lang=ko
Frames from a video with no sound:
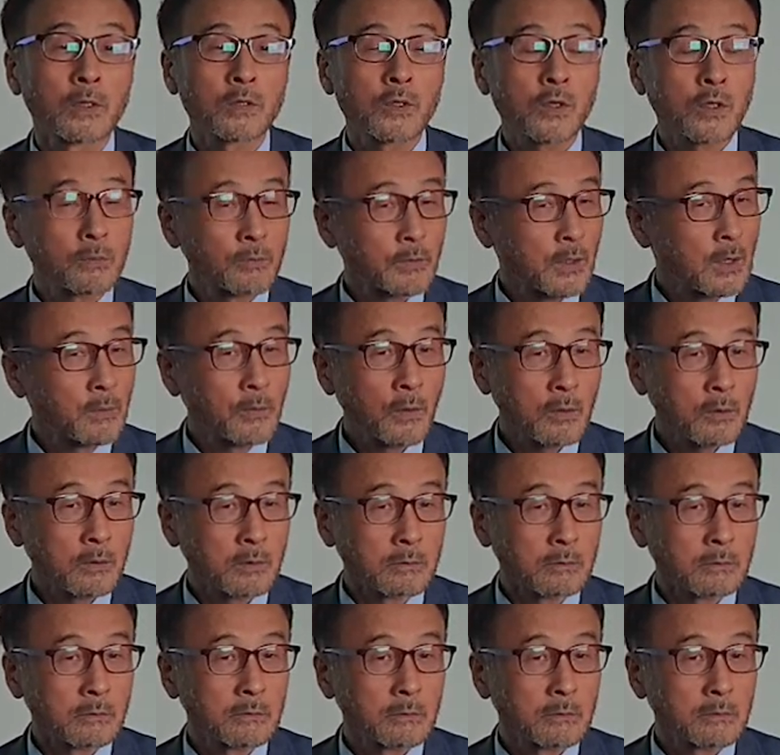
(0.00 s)
지금
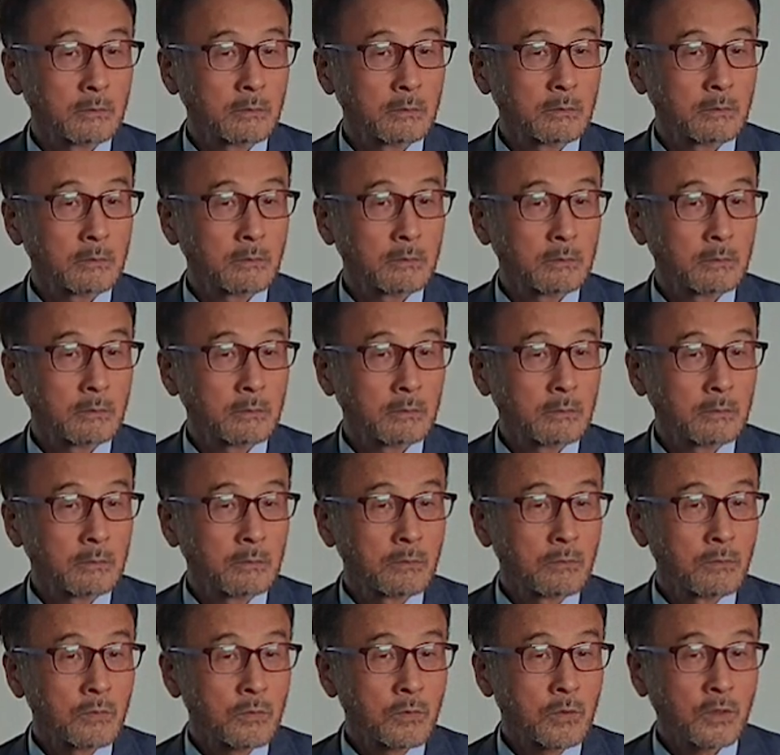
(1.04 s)
일본은
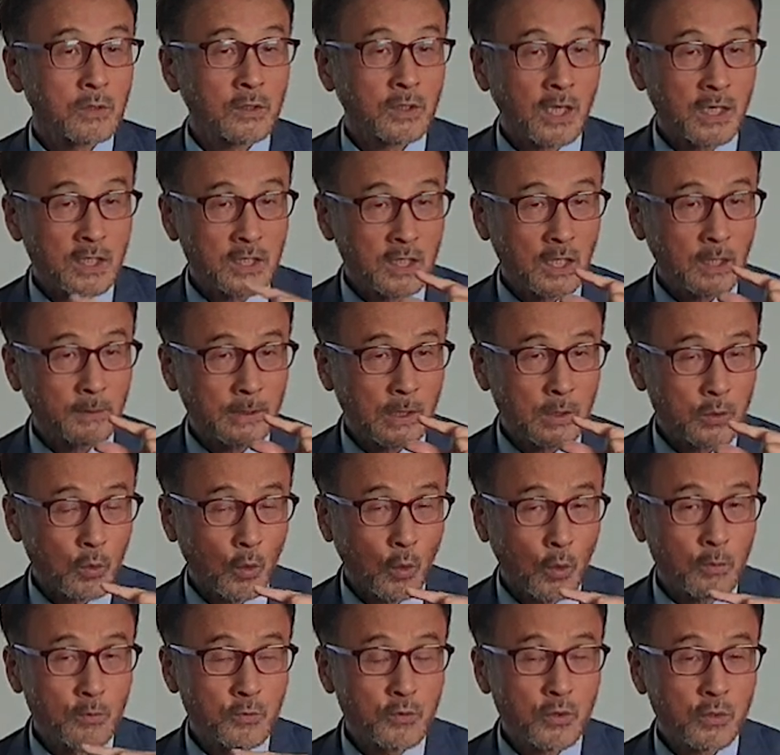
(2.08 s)
그 당시 때보다
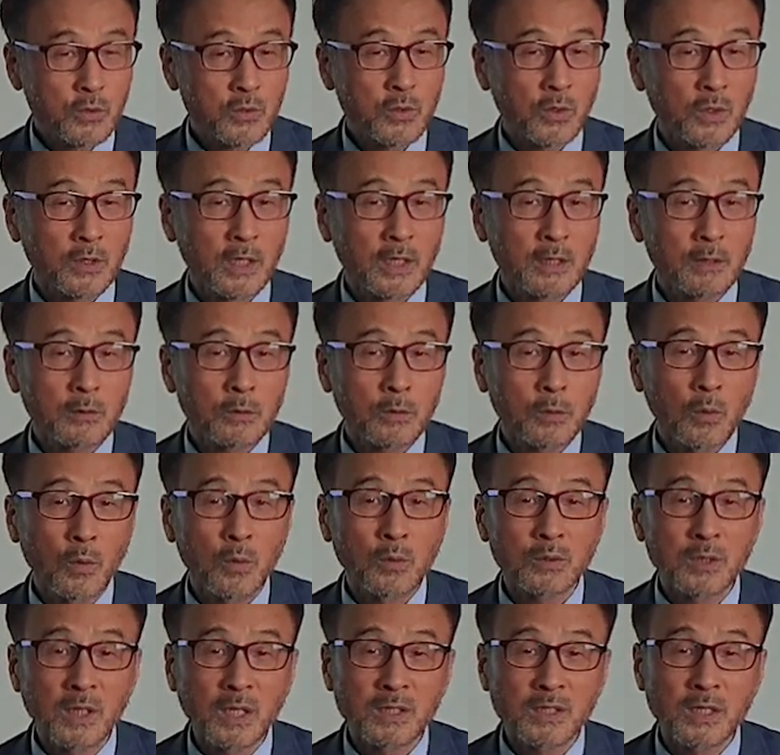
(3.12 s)
조금 축소된
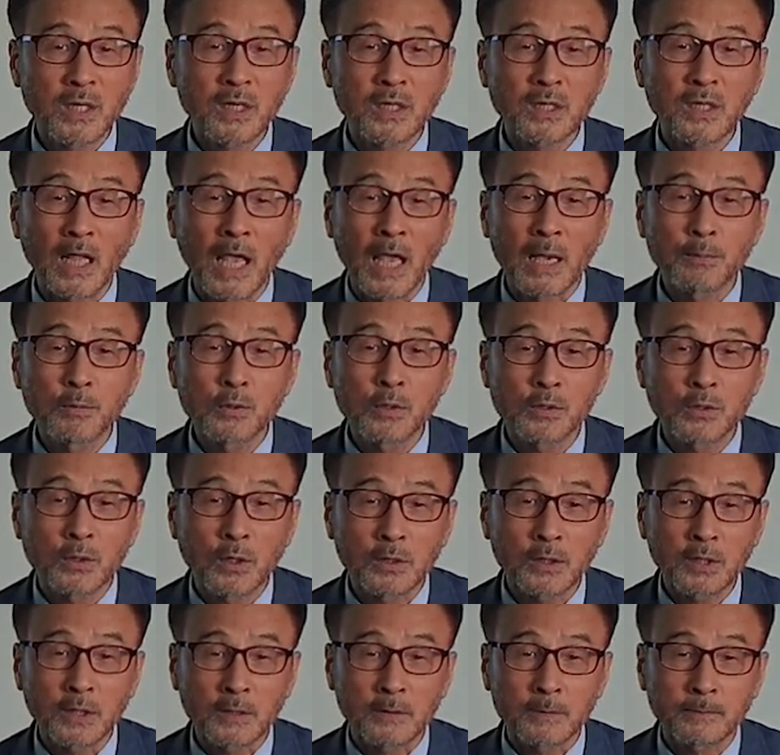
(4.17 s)
동대사의
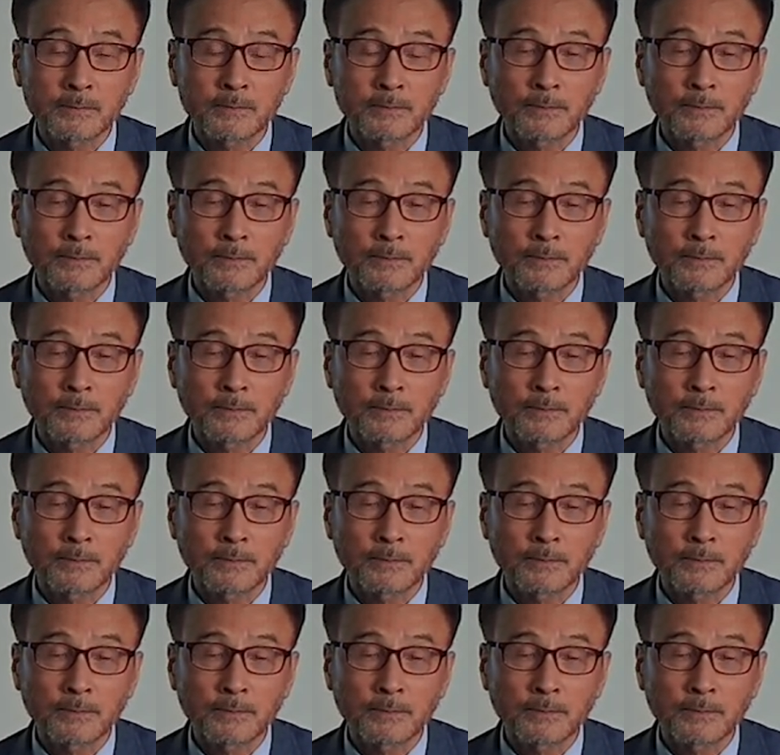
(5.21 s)
대불전이